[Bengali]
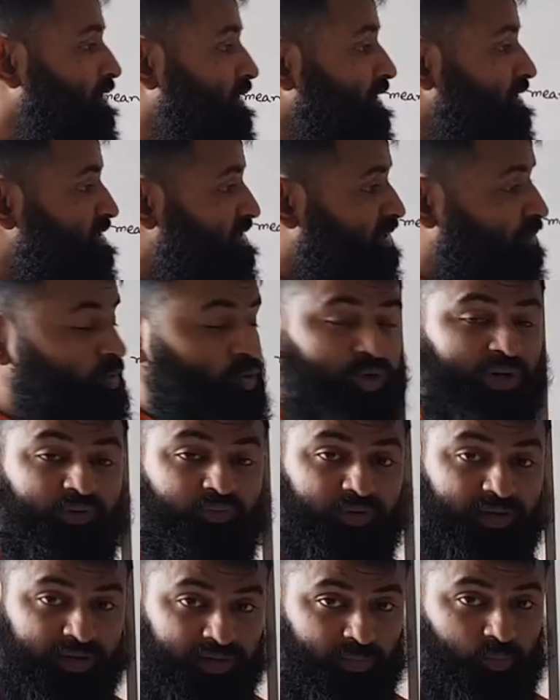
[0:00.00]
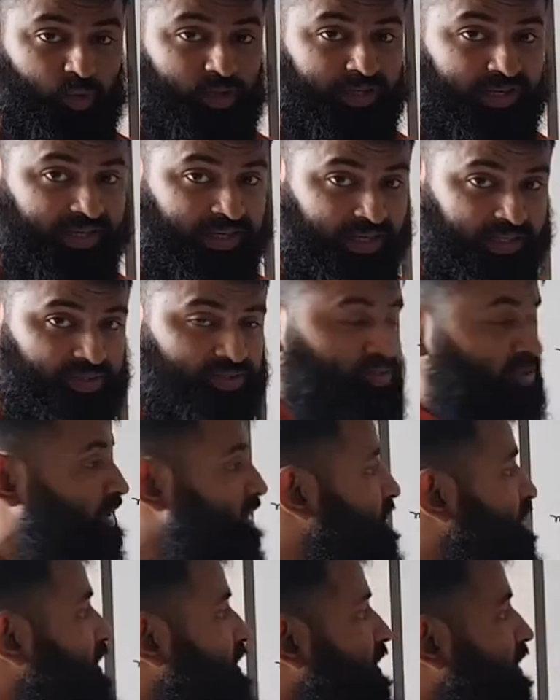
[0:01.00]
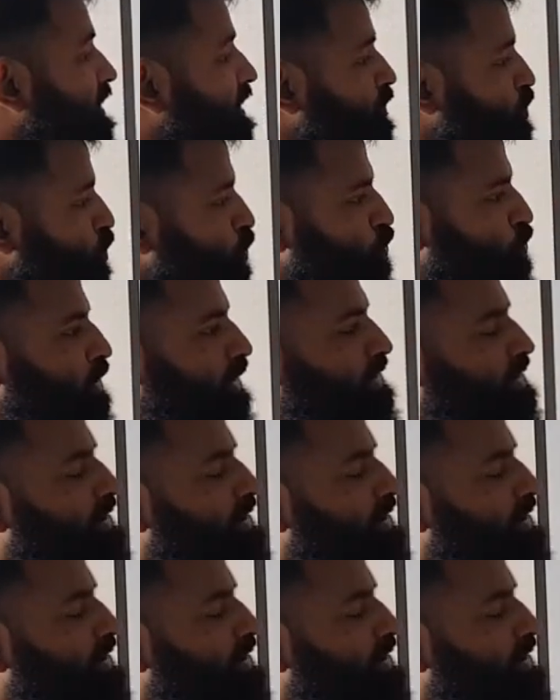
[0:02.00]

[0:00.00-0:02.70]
ডিস্ট্রিবিউটেড ভেরিয়েবলের ক্ষেত্রে সেটার ছোট্ট একটা